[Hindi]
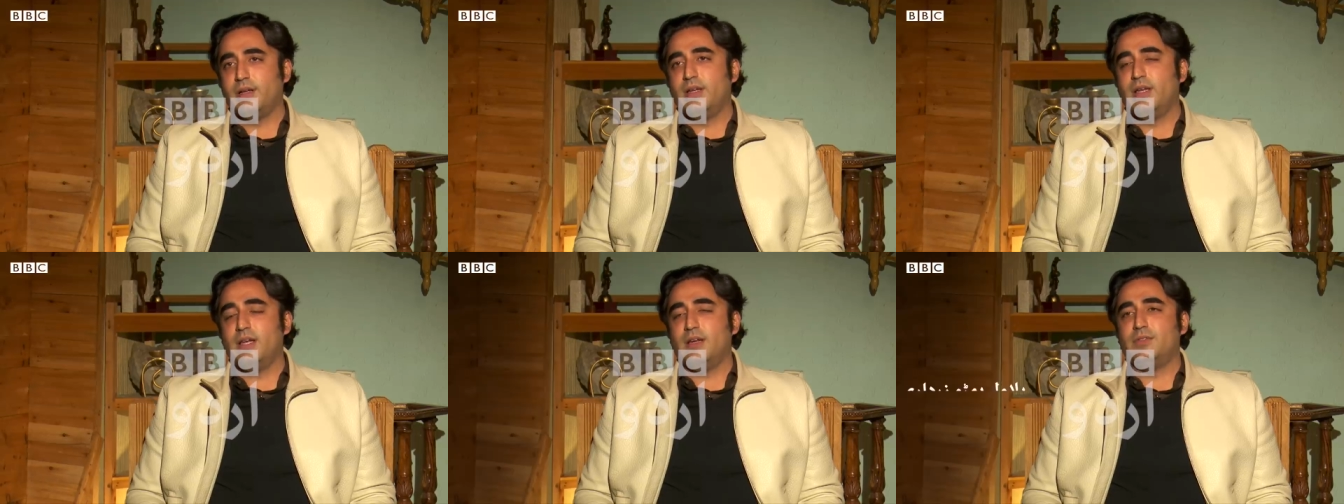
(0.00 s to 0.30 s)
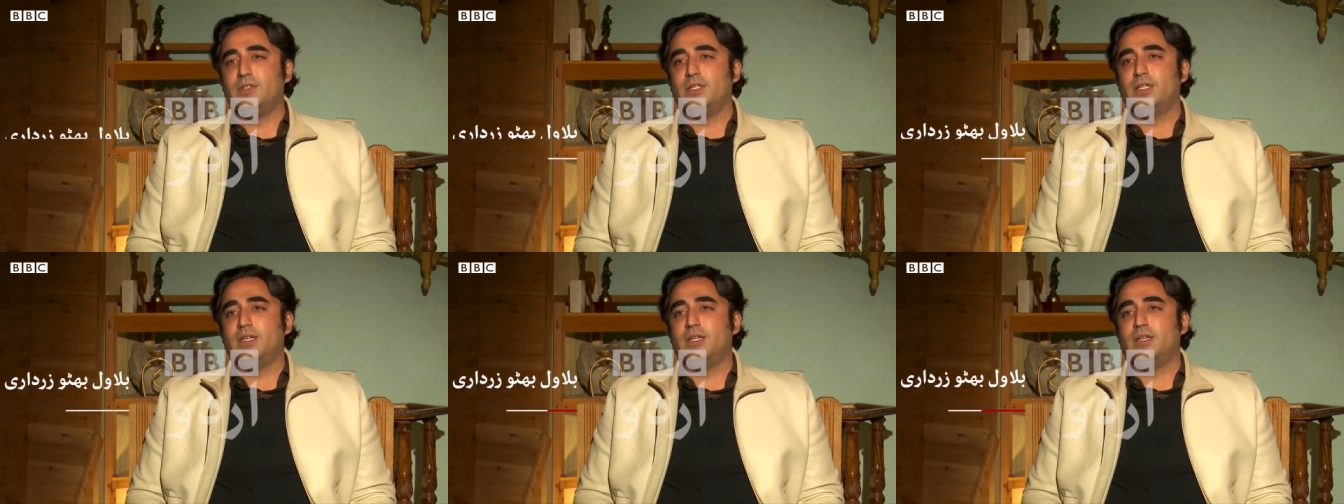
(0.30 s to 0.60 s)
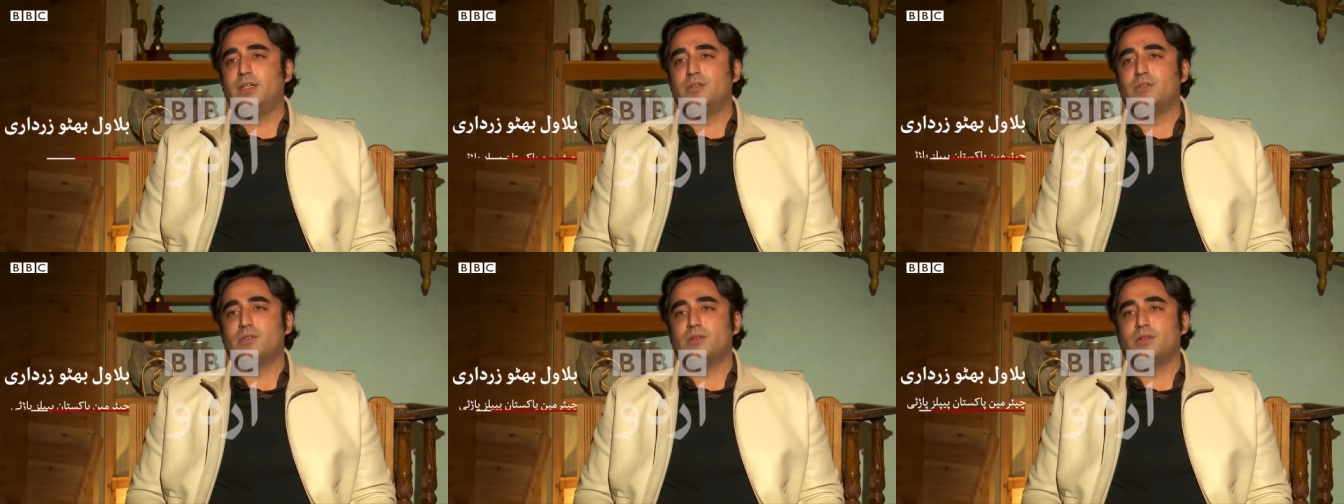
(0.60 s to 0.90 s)
लेवल
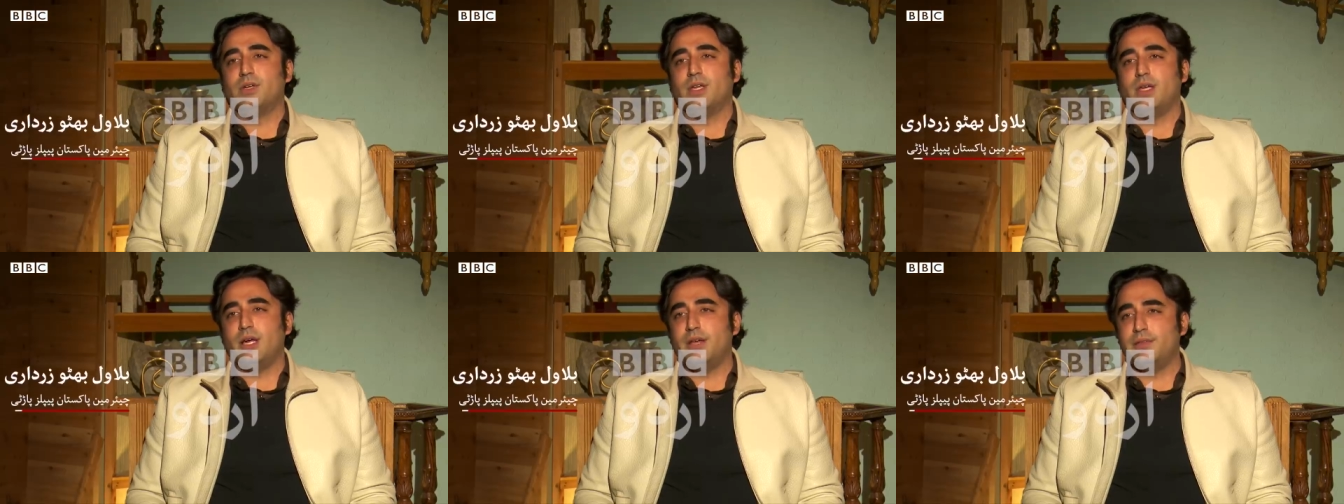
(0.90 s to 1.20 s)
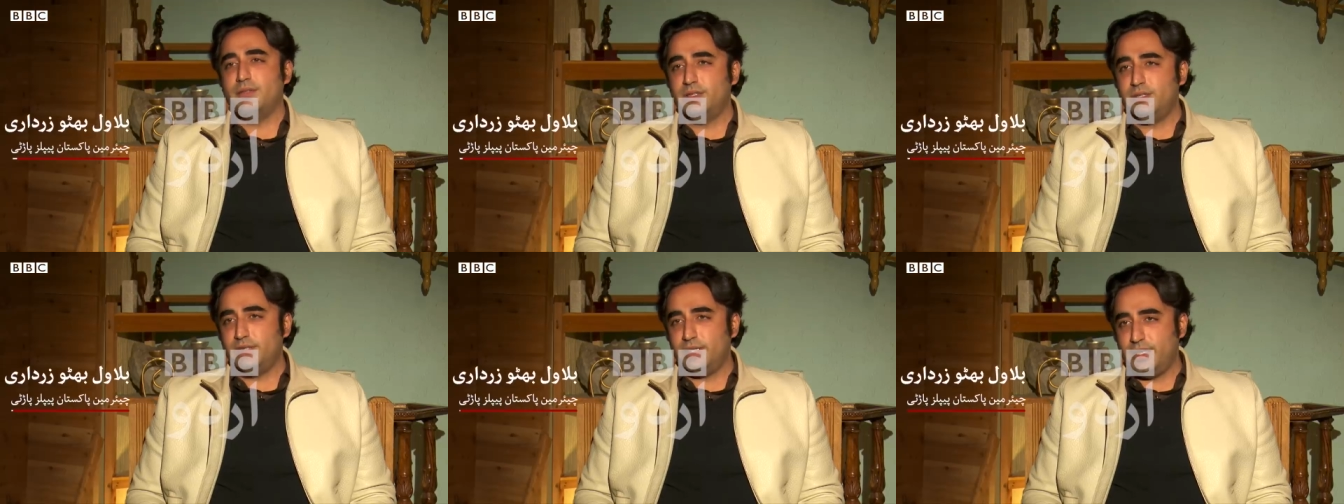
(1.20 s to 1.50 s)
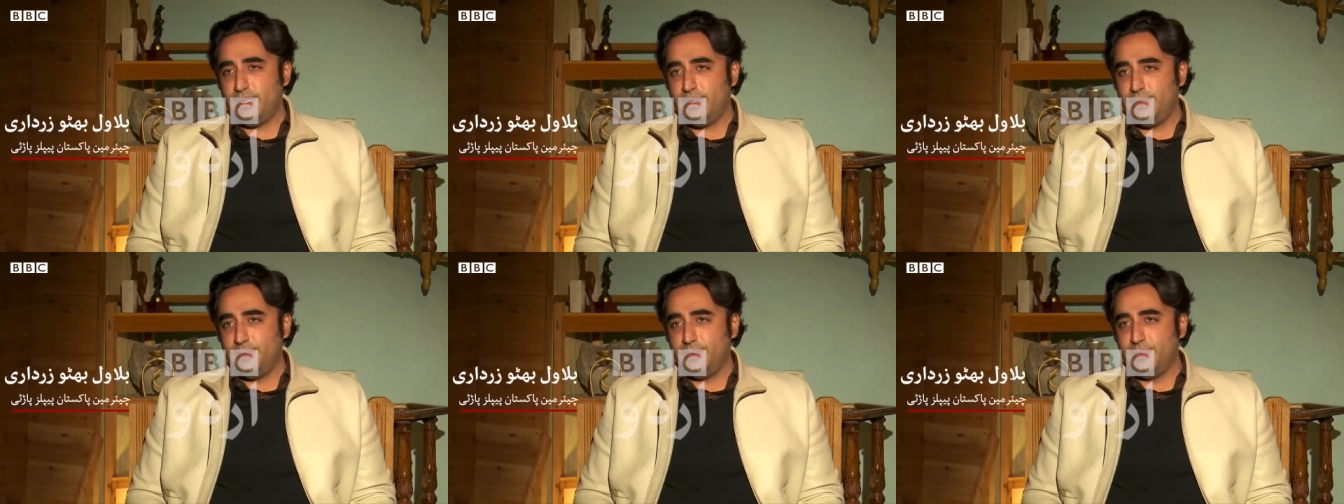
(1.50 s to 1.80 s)
की जो क्यादत
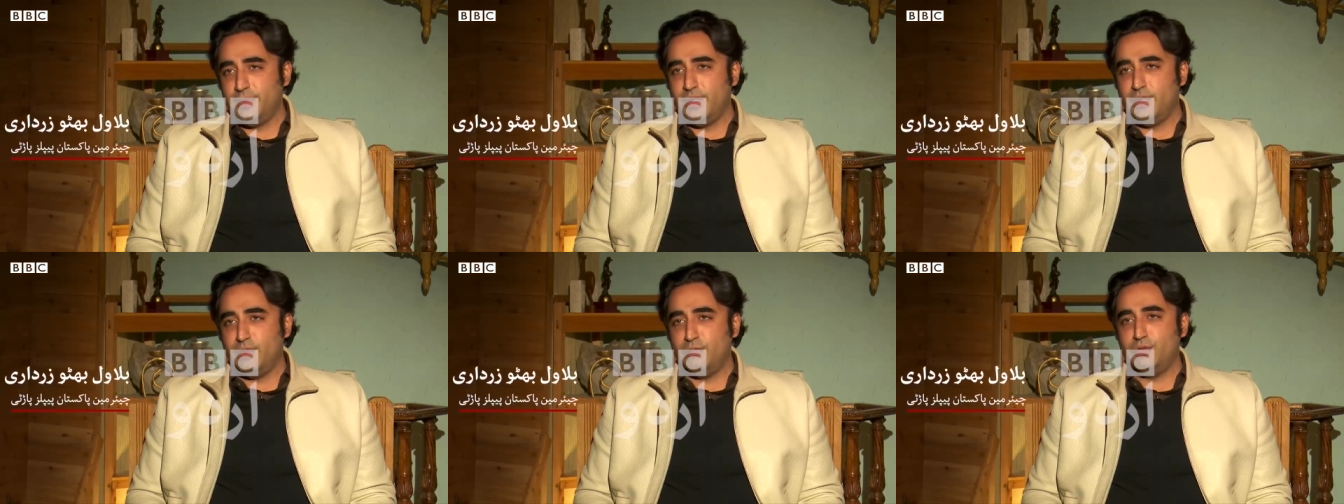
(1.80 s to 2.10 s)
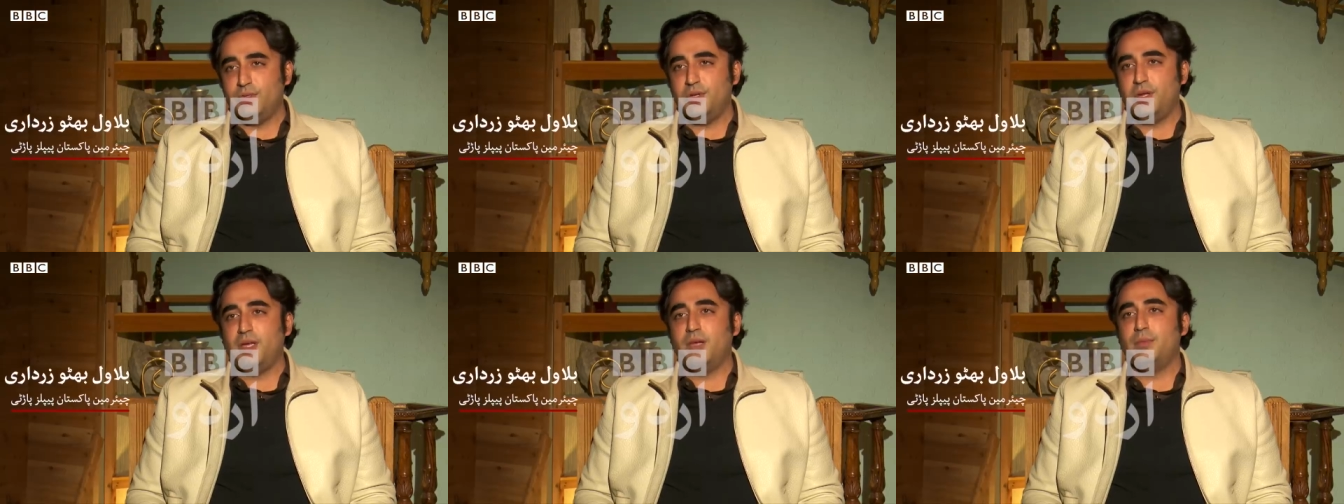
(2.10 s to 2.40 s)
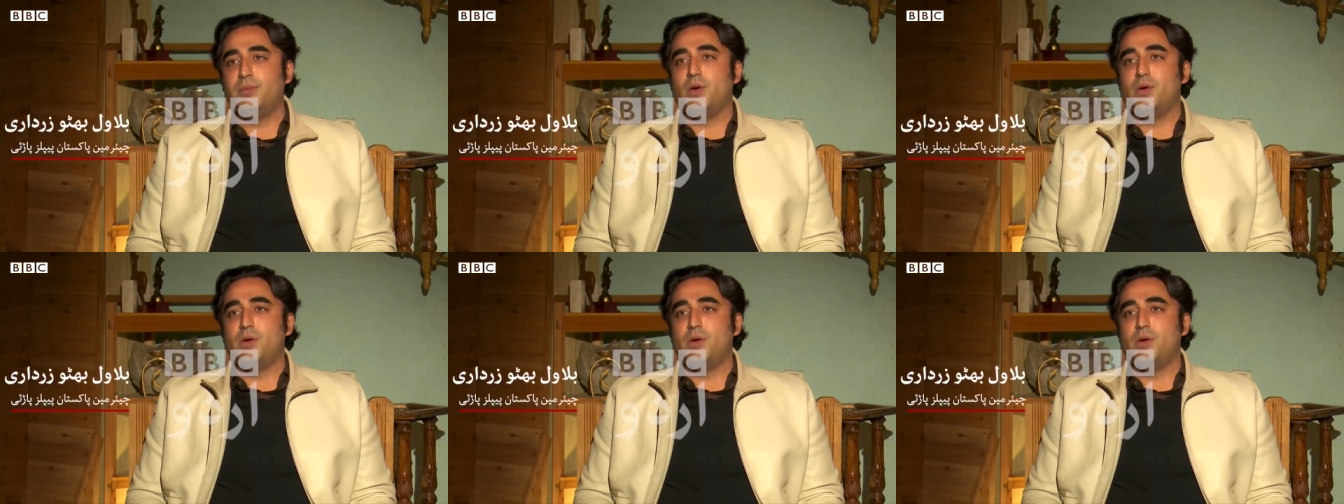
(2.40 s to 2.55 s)
है वो नहीं